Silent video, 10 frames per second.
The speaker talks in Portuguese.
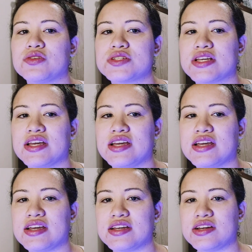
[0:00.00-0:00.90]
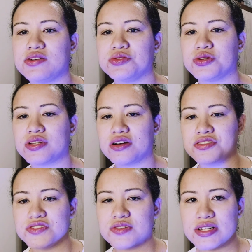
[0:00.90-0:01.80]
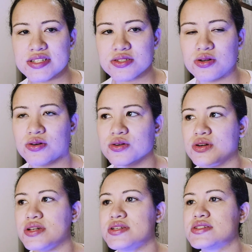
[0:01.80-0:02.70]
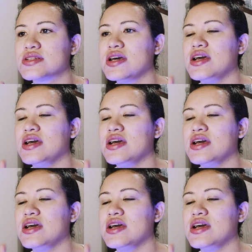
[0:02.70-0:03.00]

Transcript: conseguir o total de visualizações,